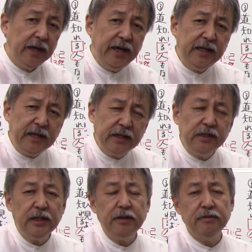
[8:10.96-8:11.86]
絵段
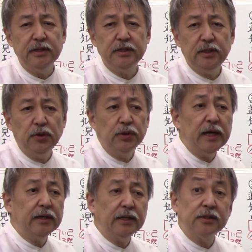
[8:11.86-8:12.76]
になるんです余
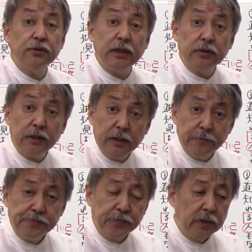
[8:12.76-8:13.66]
談活用だとね。
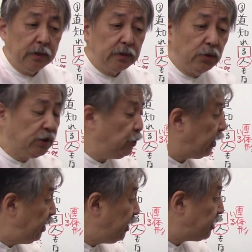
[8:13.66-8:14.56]
そっちの
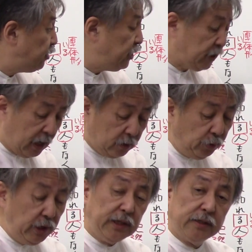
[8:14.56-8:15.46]
方が言いやすいしかっ
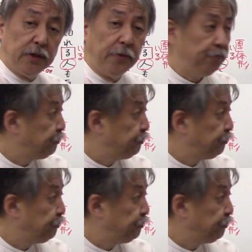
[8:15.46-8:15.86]
こいいんですよ。